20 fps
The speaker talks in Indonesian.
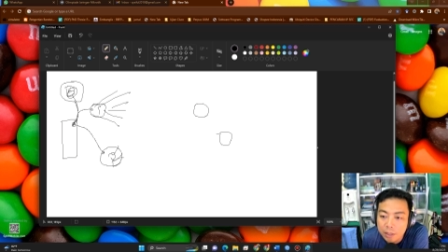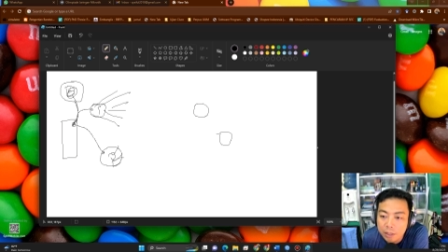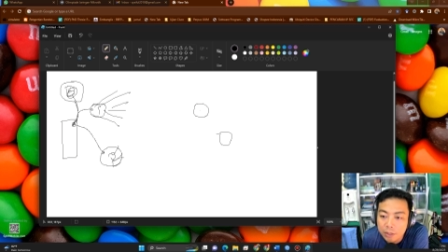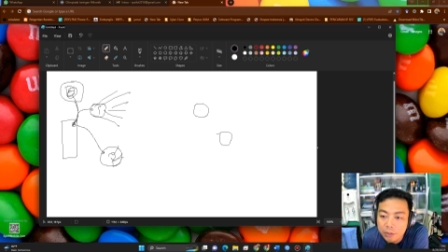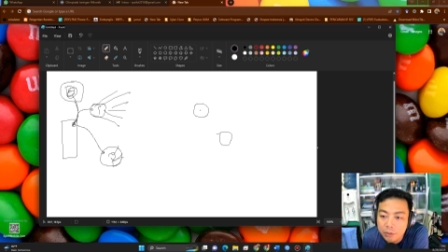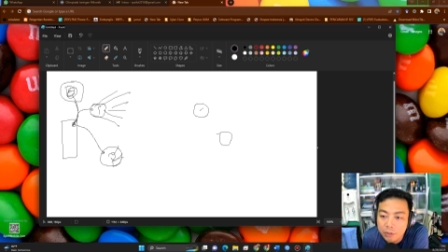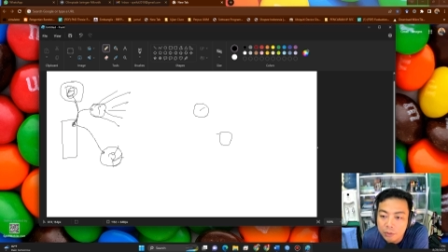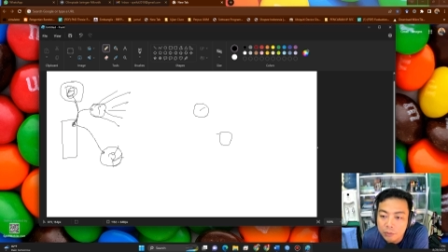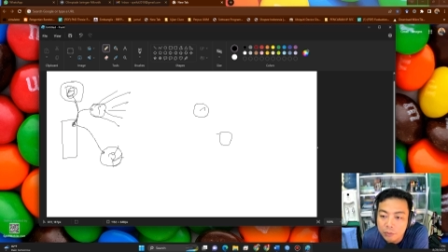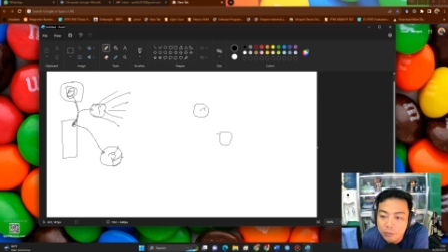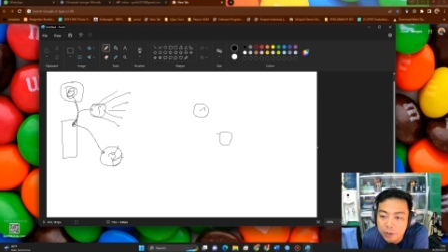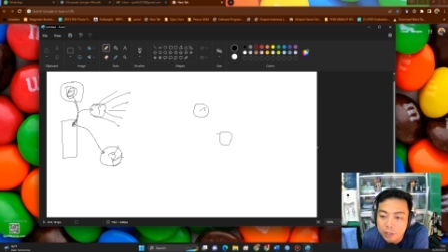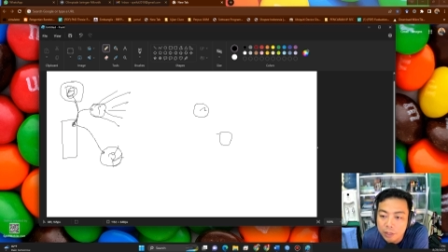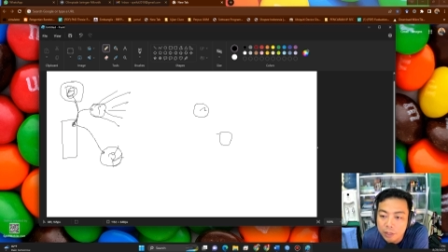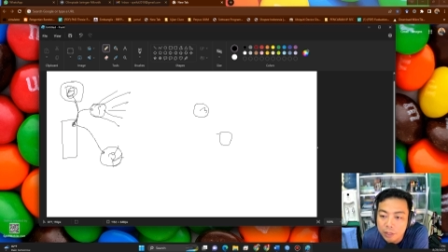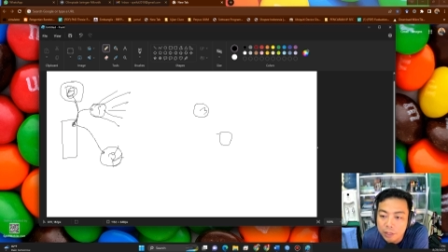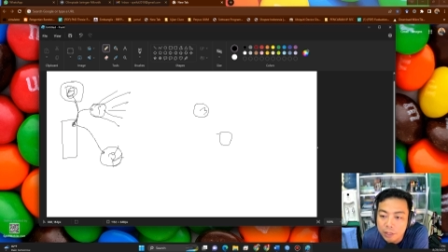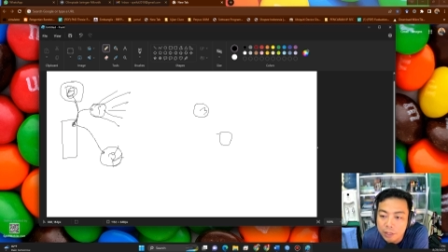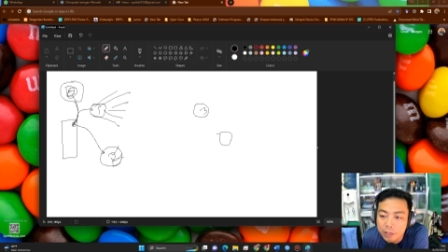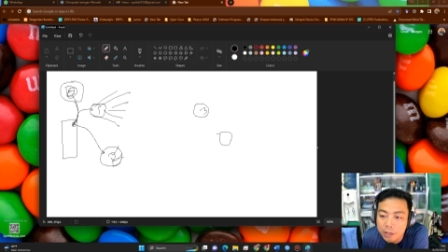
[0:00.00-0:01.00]
Unify
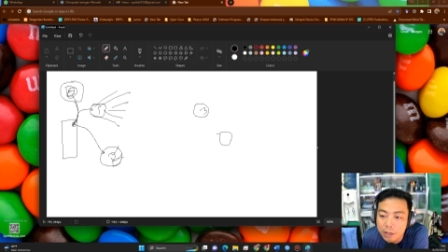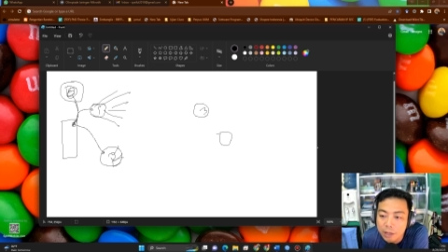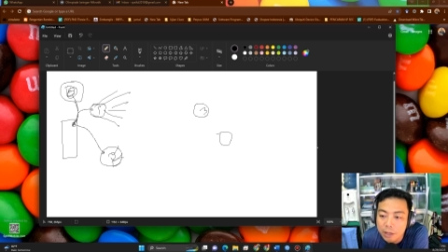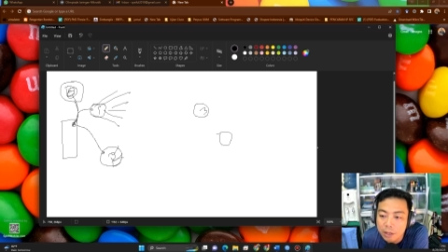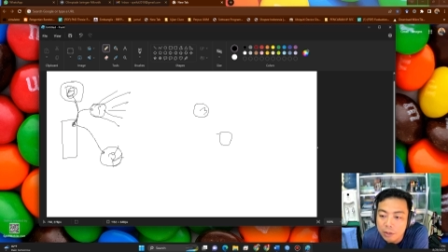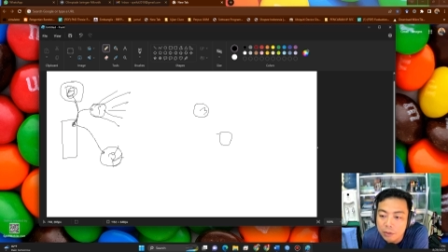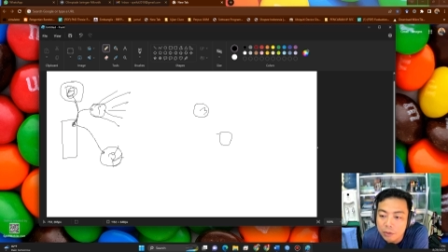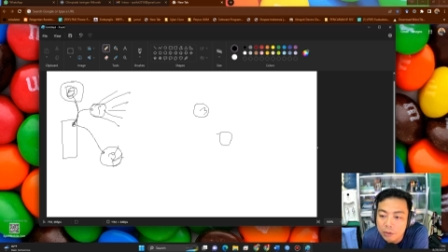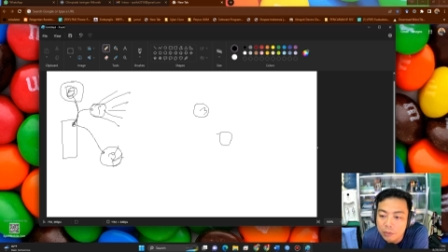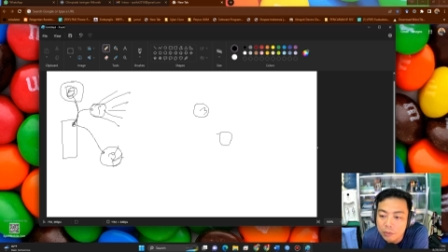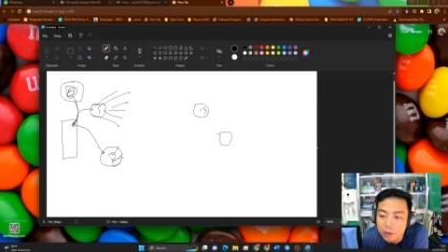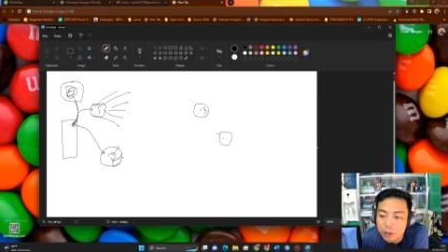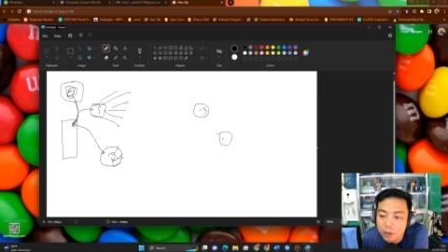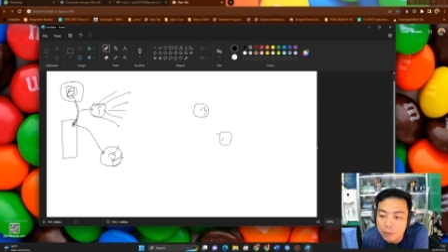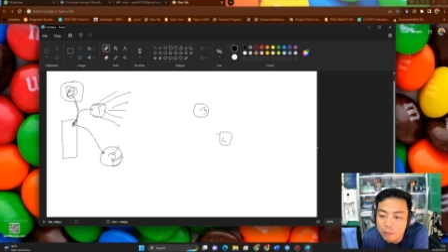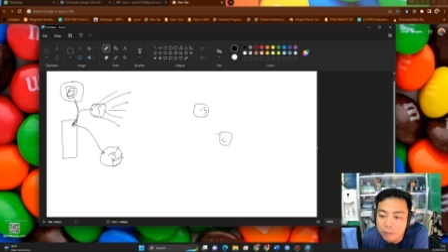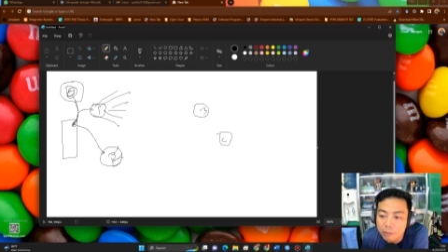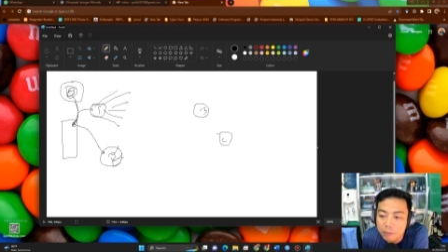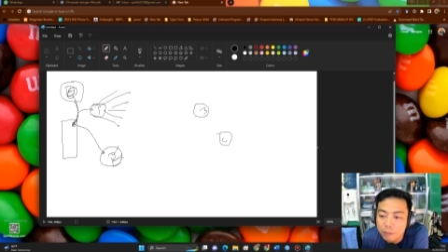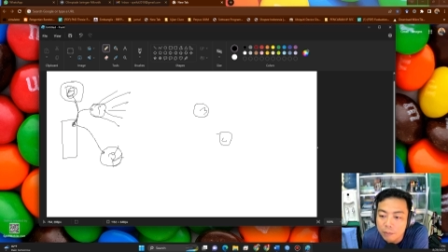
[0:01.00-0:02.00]
tiga Unify
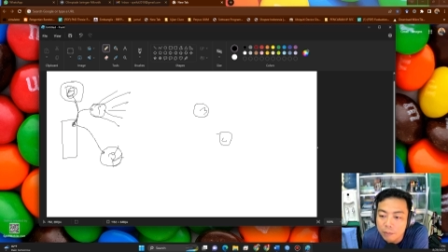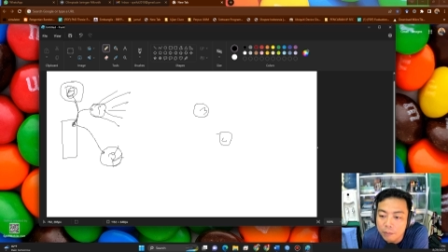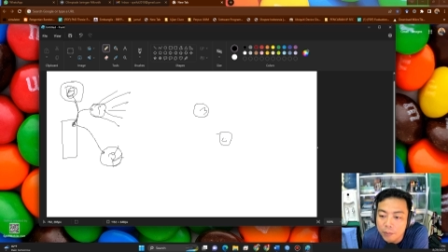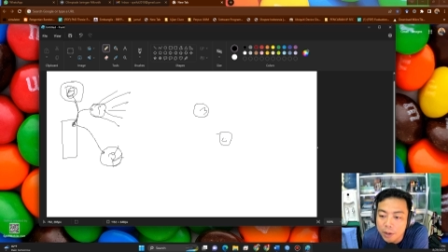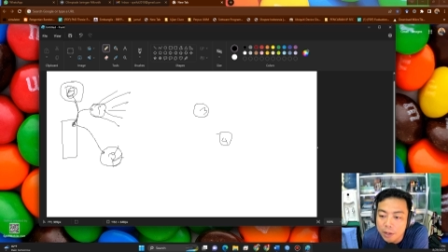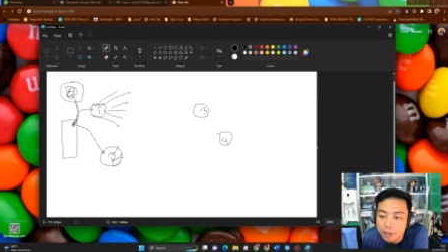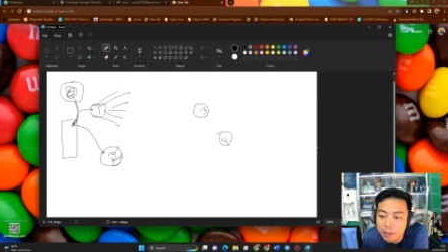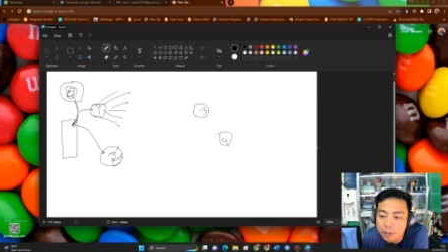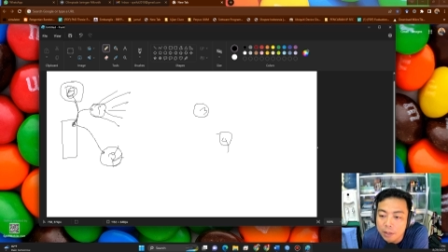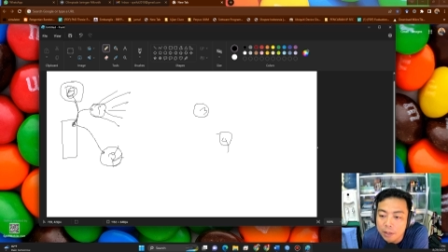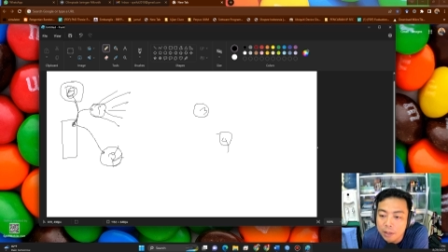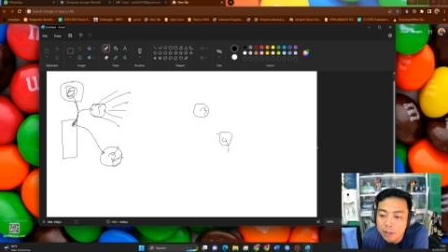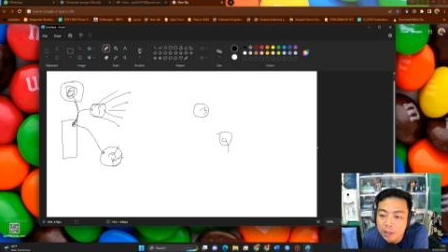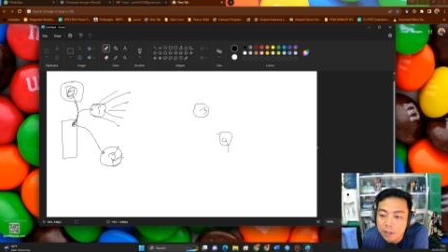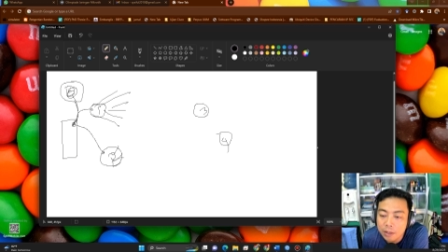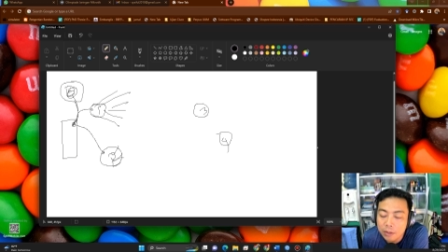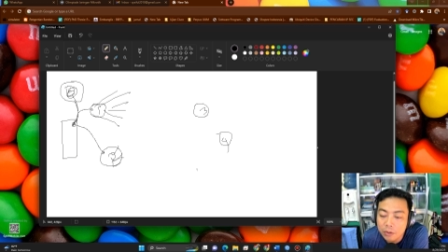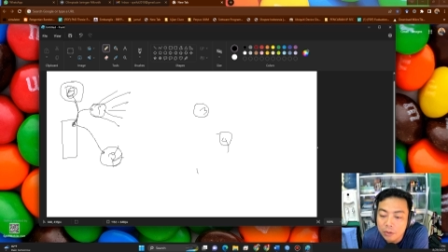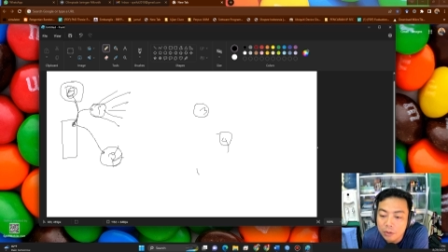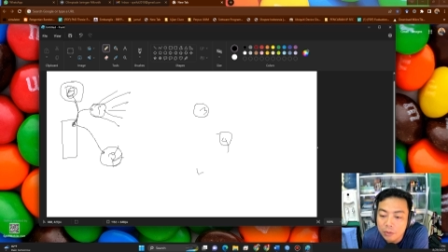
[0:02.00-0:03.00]
empat
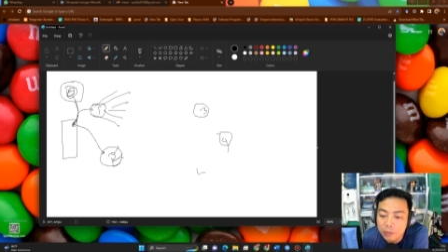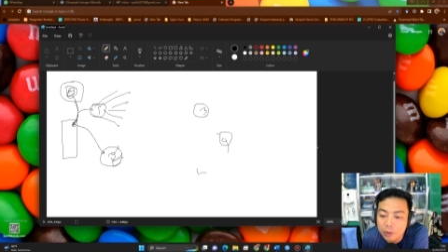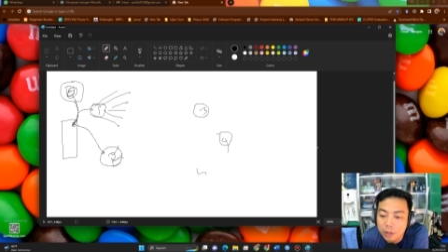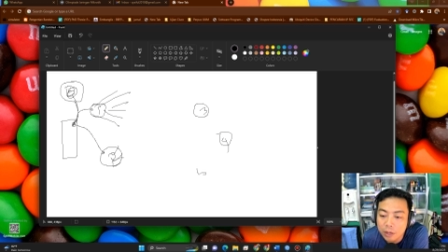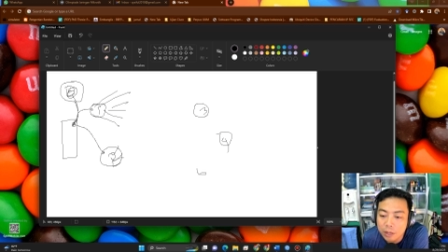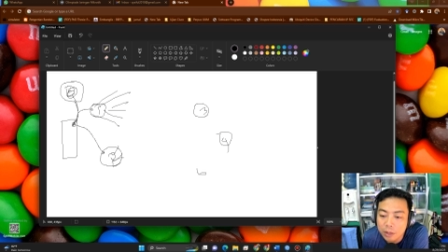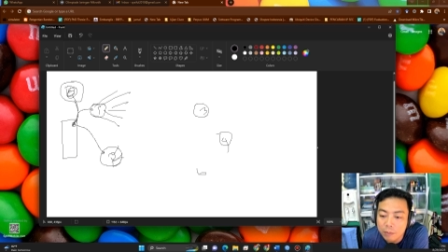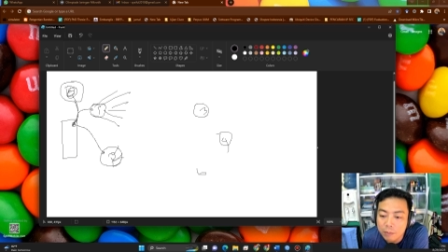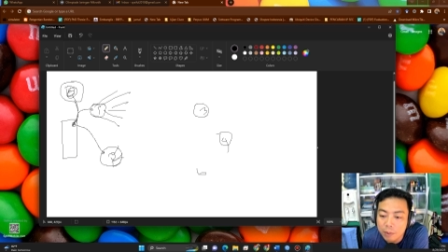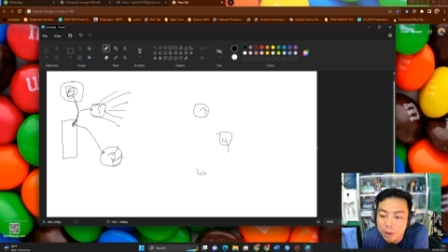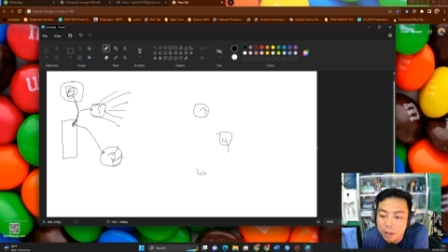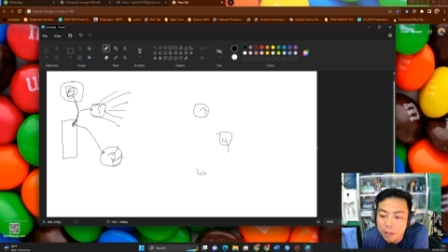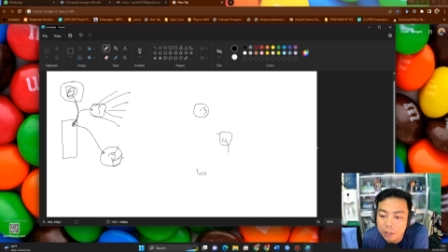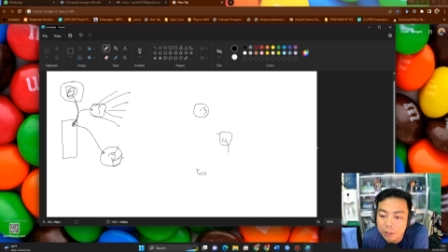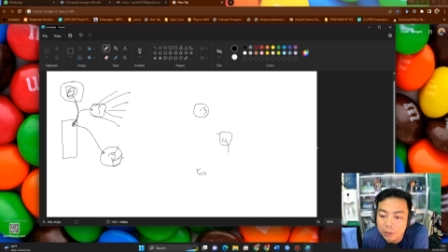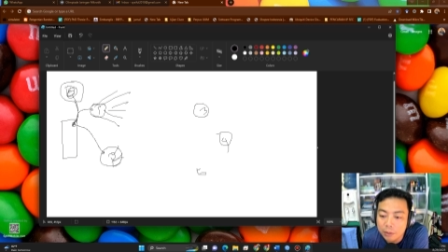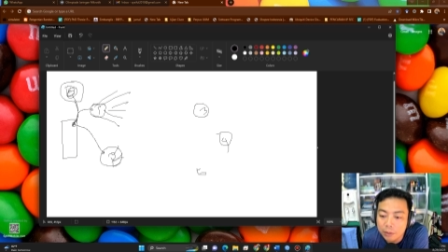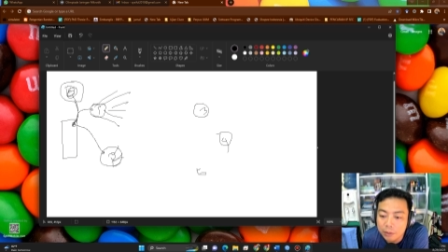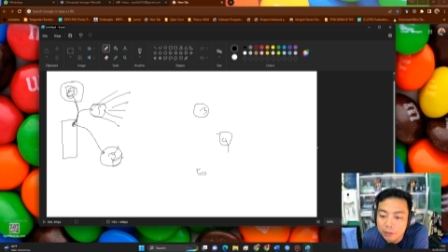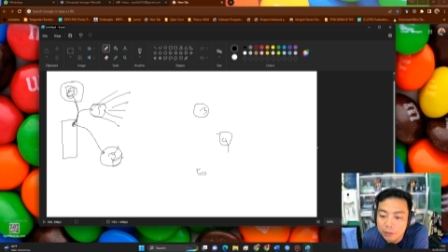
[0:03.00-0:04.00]
Unify 5
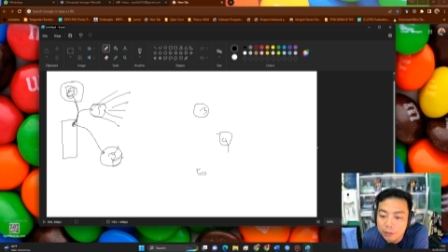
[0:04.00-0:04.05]
gitu.